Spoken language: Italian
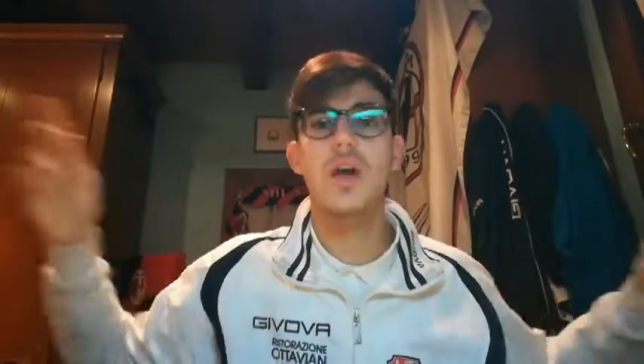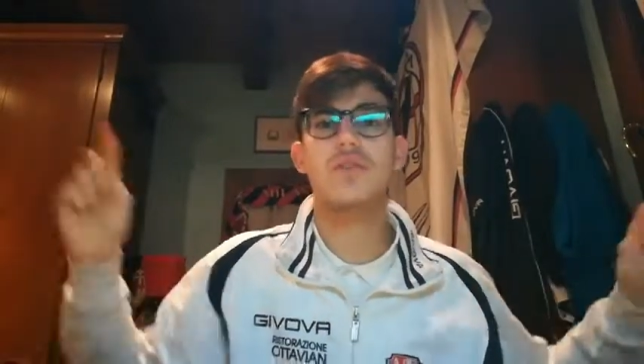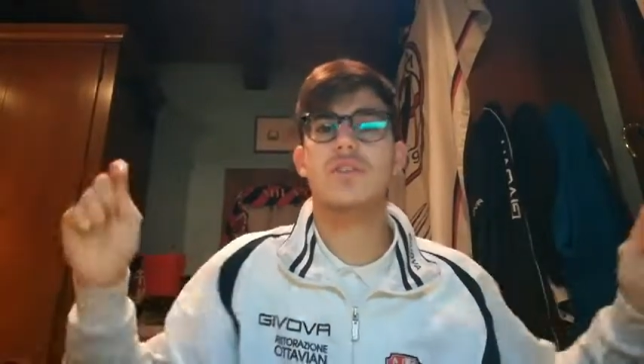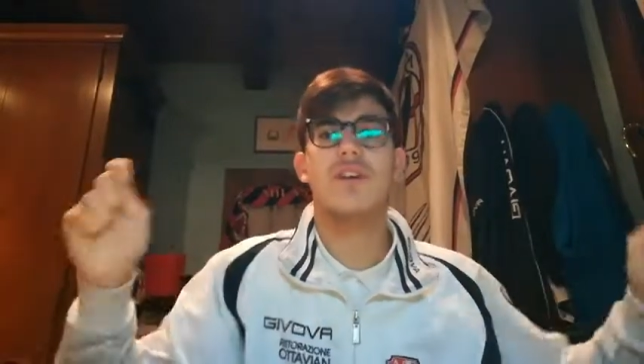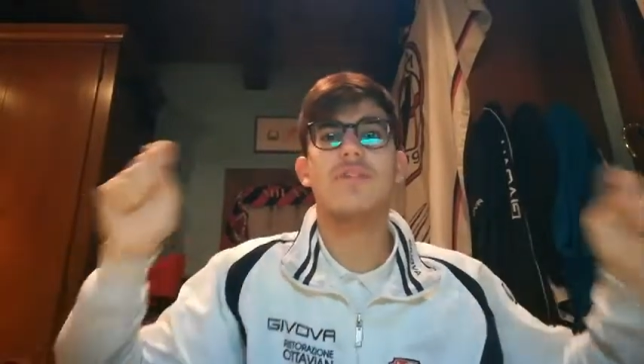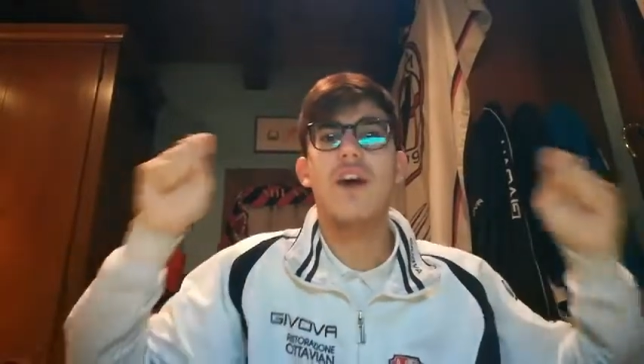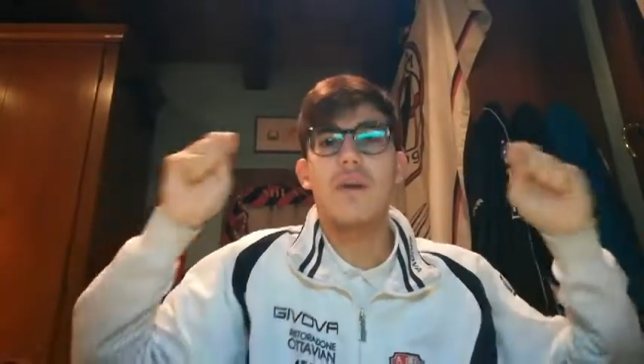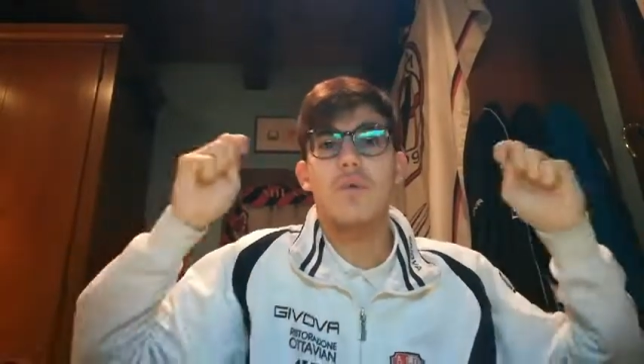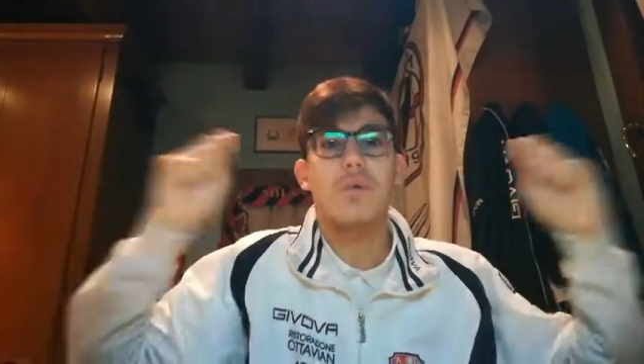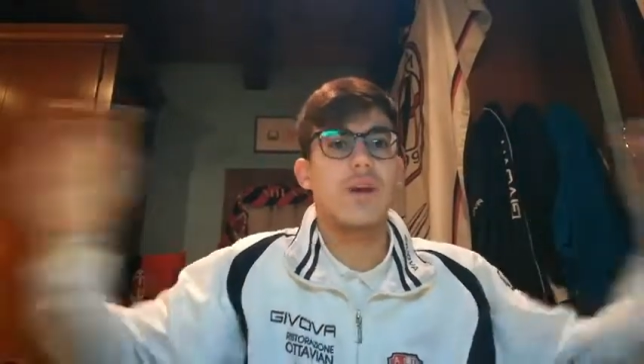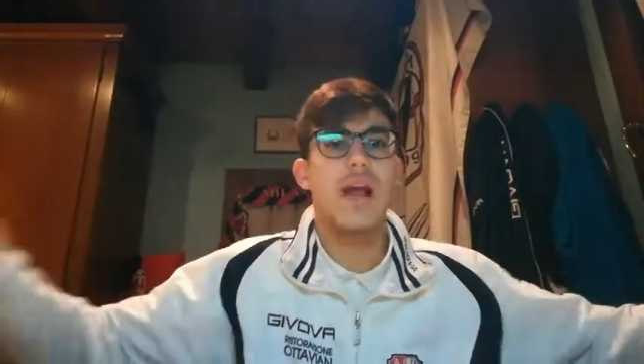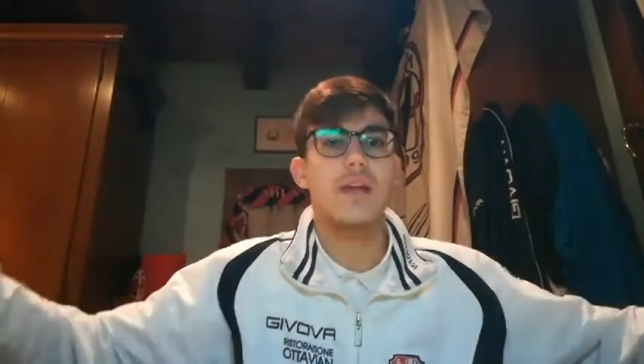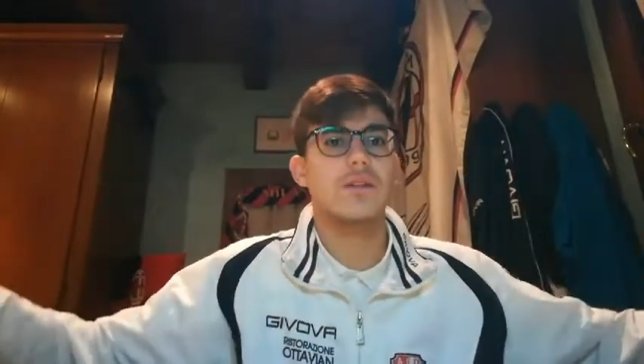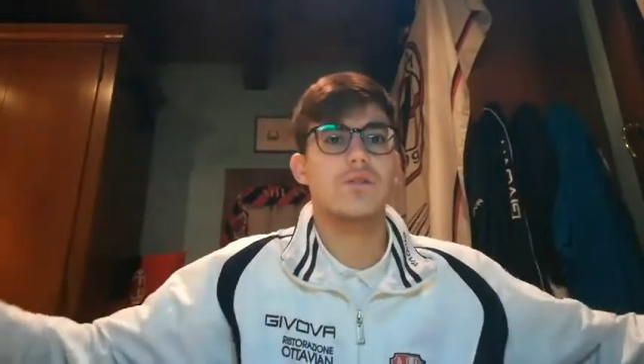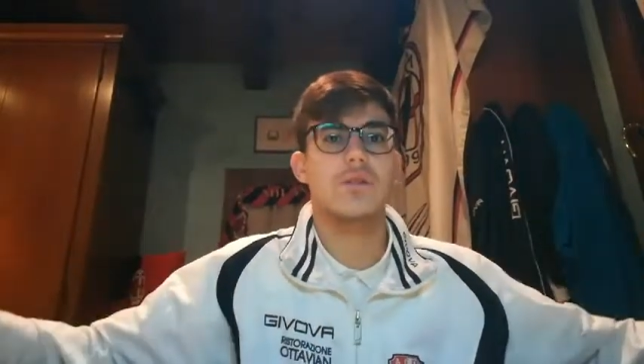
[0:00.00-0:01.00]
e non sa fare un
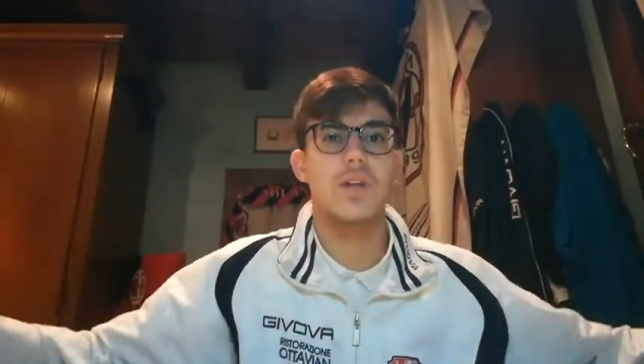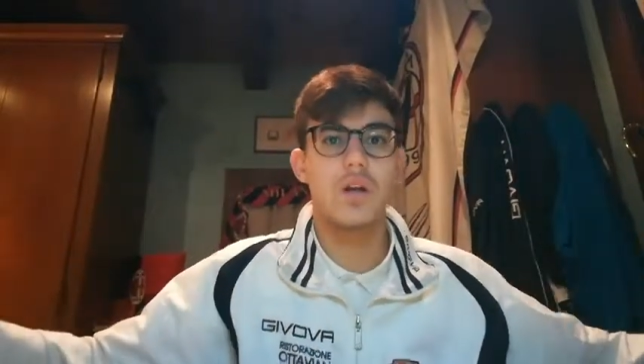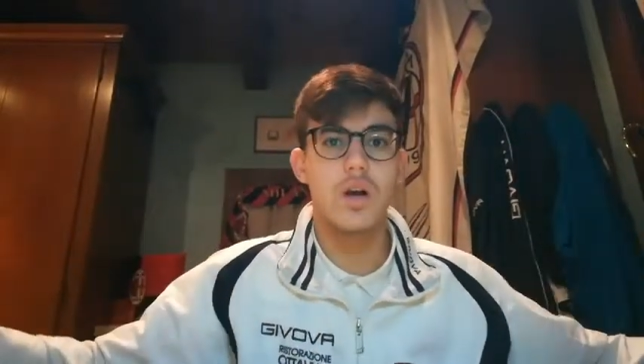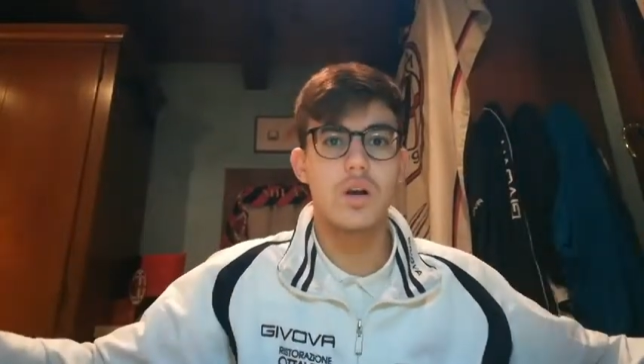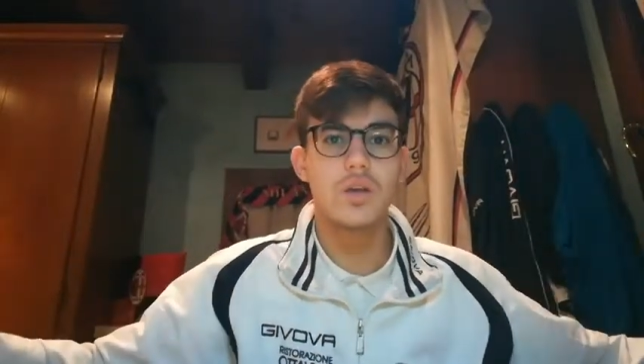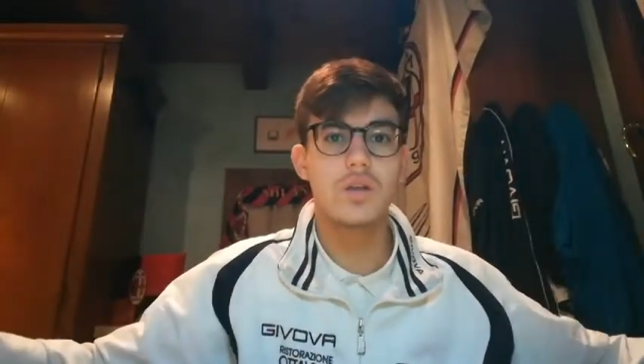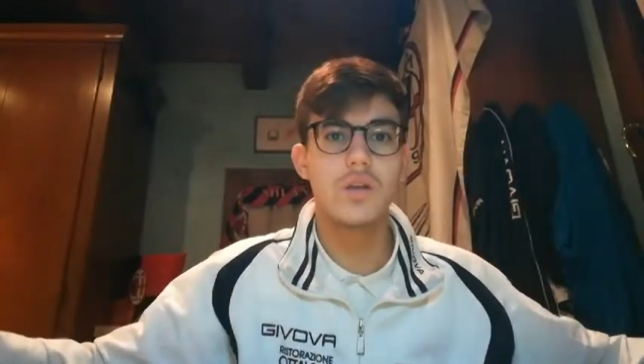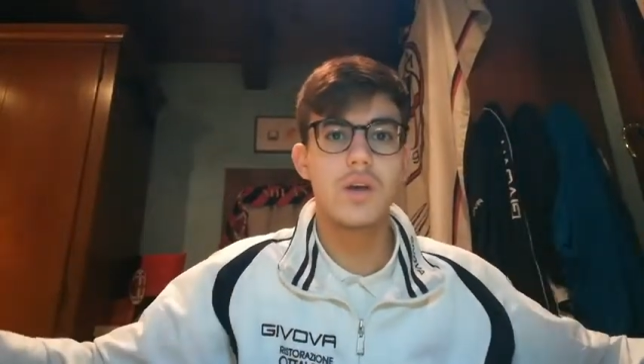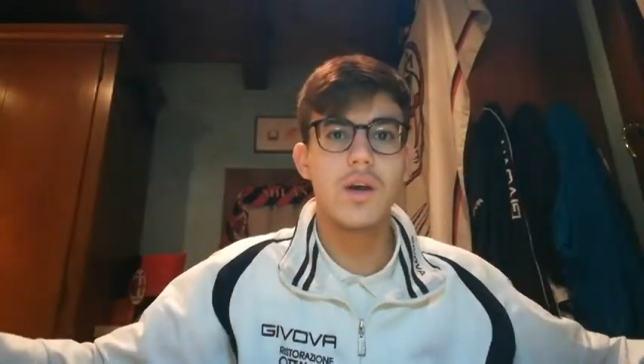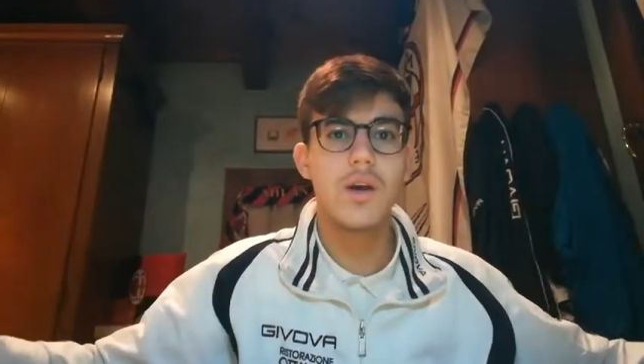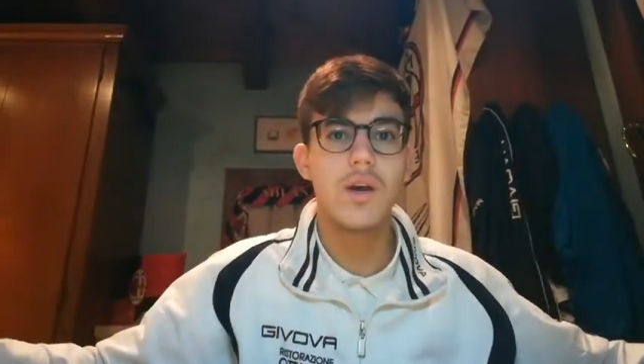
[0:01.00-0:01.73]
cazzo di cross.